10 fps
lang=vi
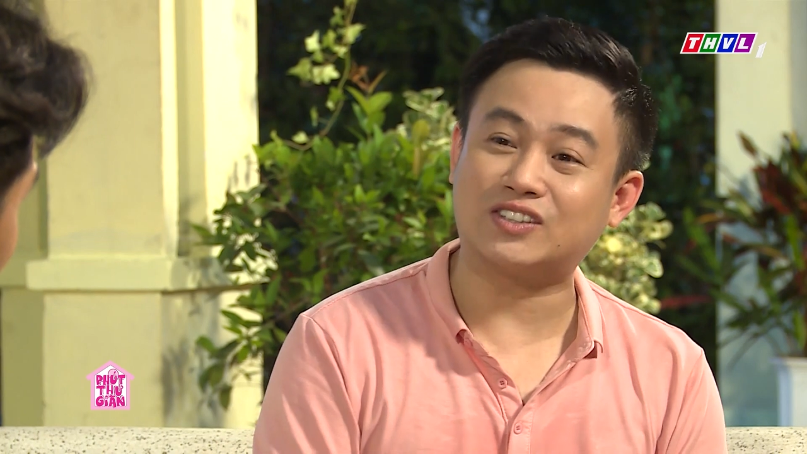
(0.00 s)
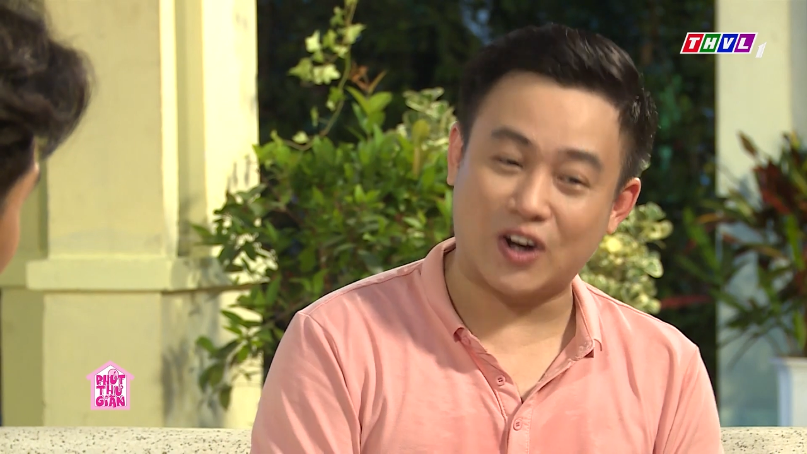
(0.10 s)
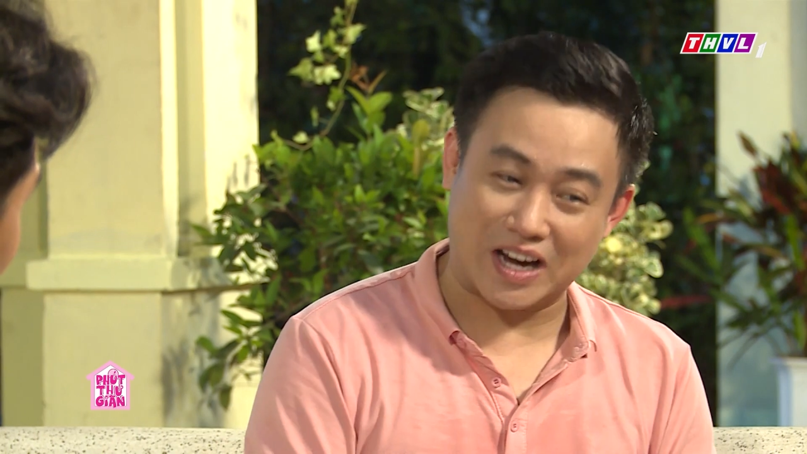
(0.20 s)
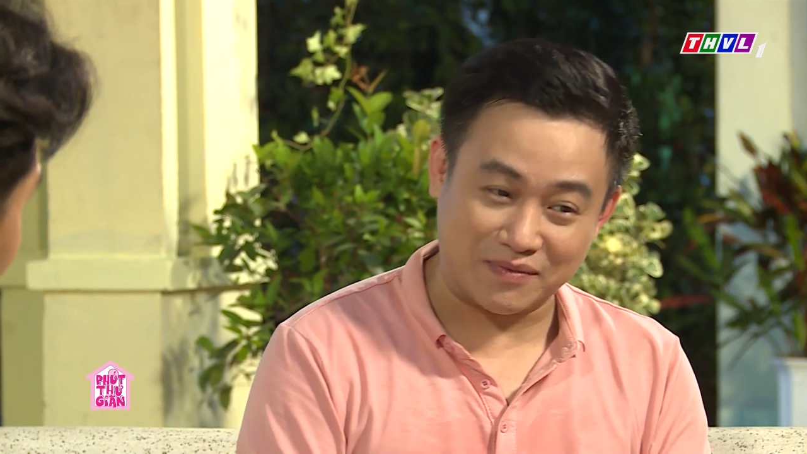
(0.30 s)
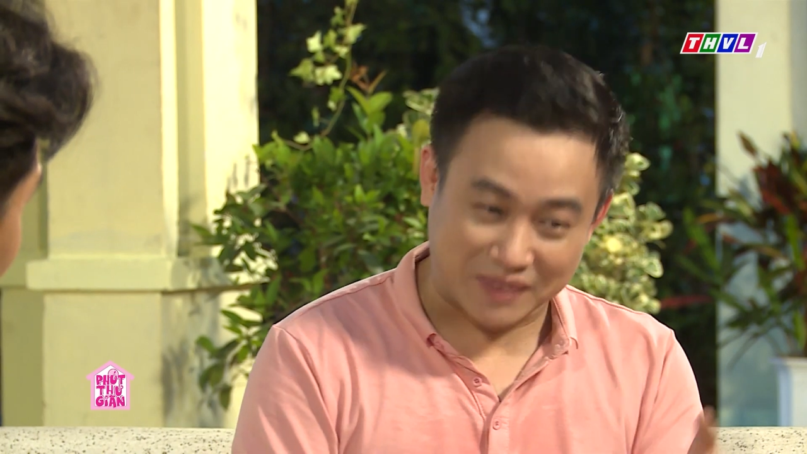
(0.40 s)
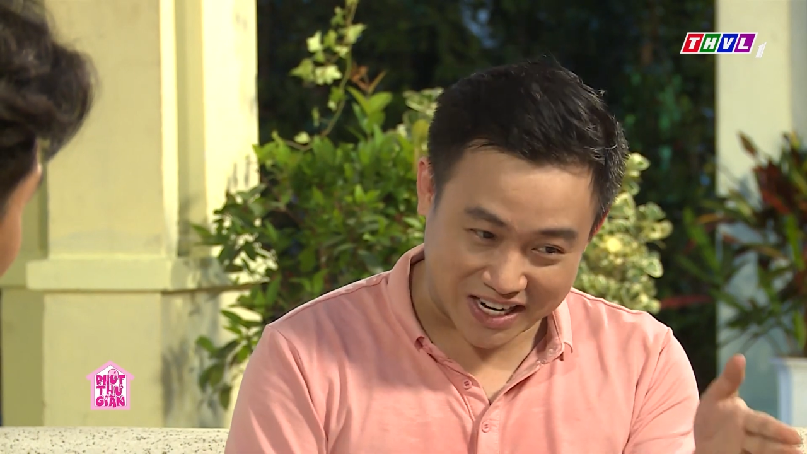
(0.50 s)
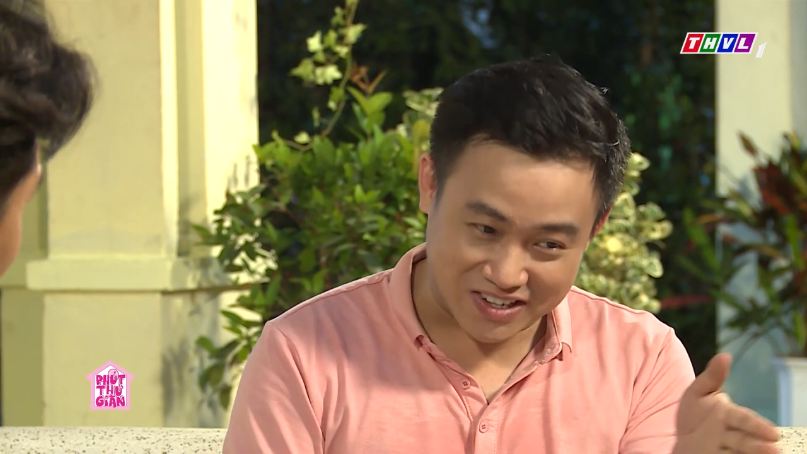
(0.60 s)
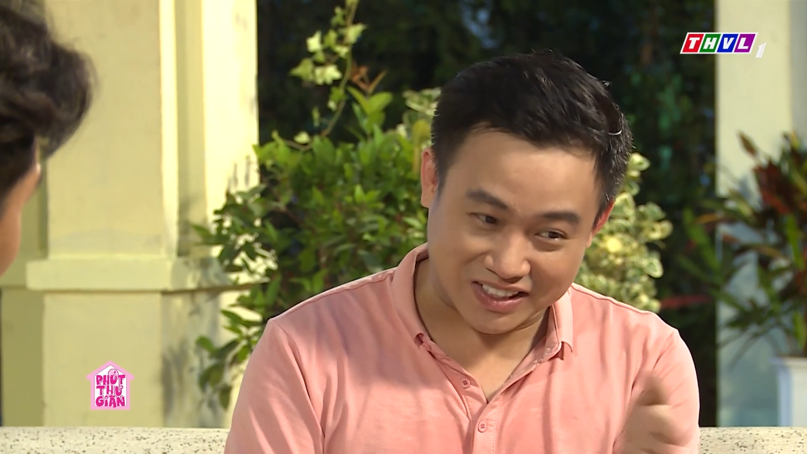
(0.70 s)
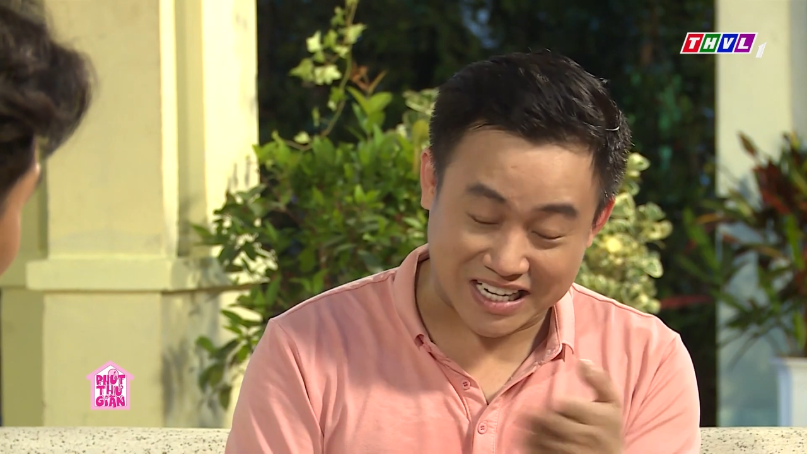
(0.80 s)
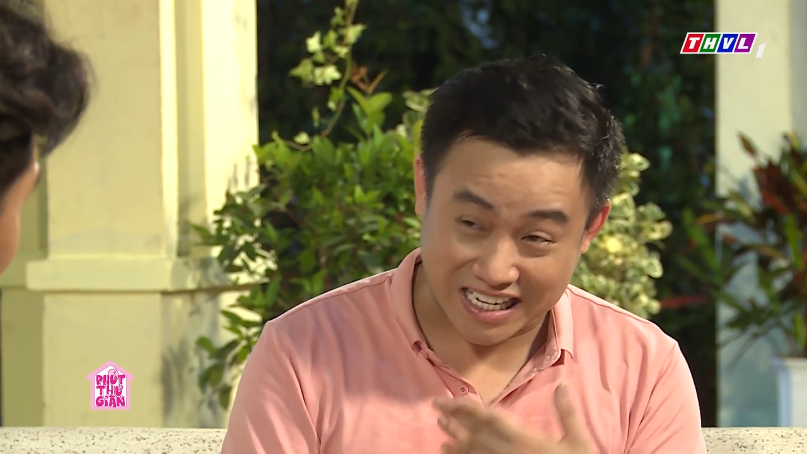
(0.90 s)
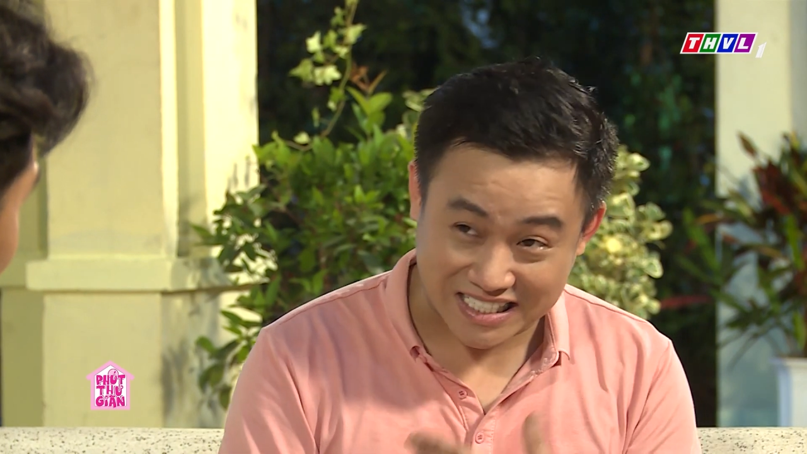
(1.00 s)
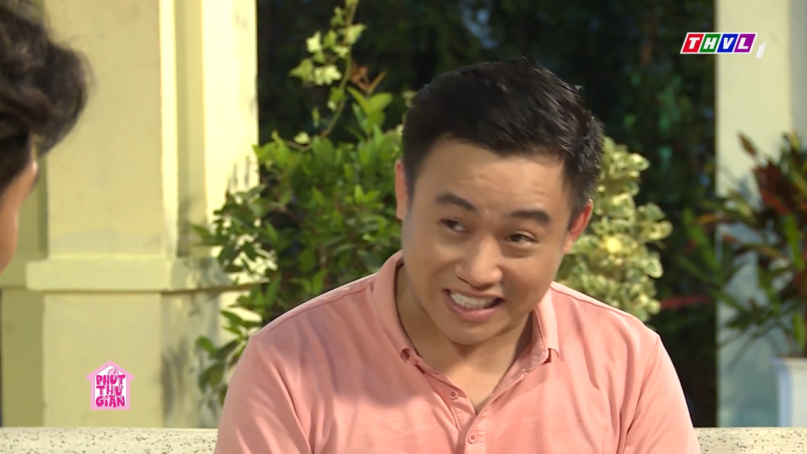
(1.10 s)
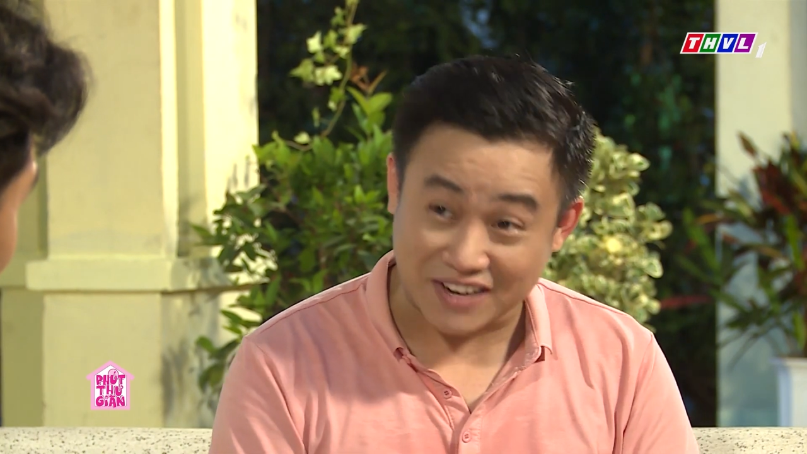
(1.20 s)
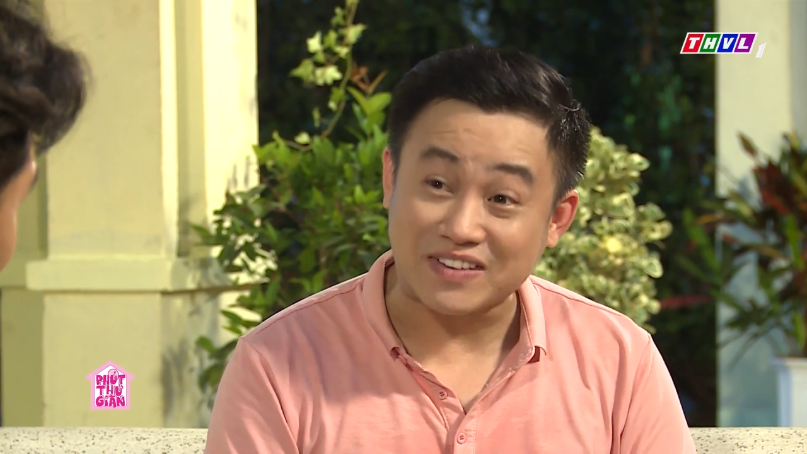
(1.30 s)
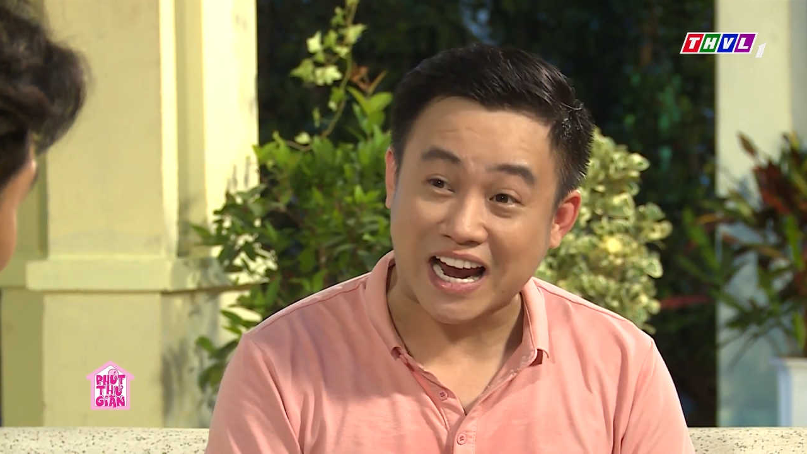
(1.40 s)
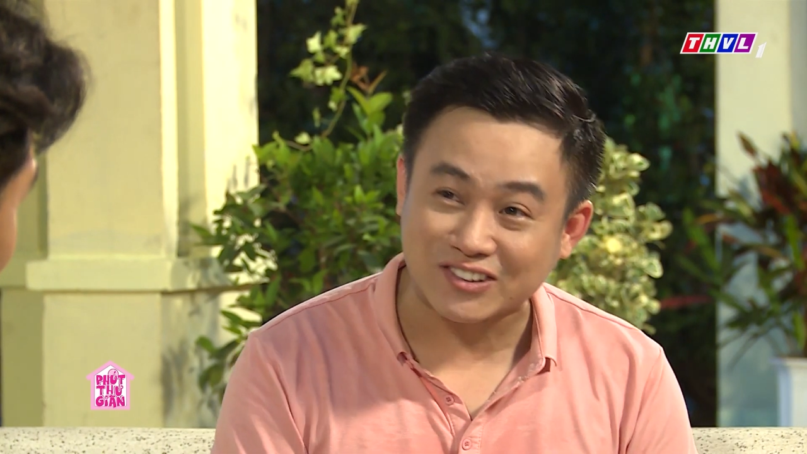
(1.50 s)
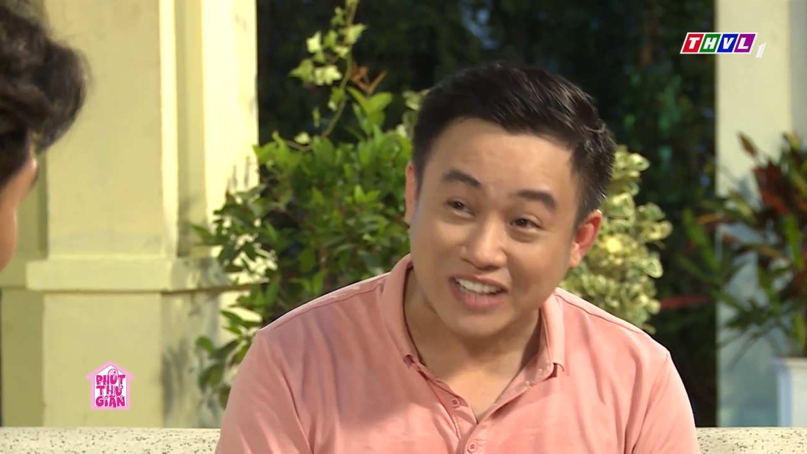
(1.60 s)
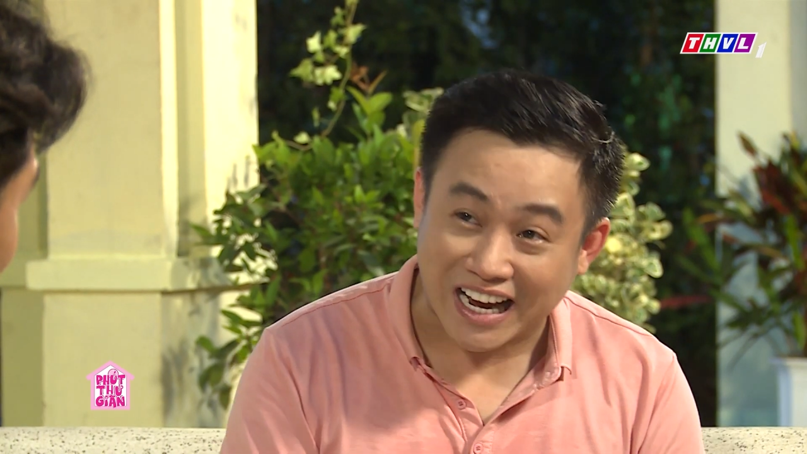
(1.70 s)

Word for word: cho em thấy được cái nhan sắc đẹp trai của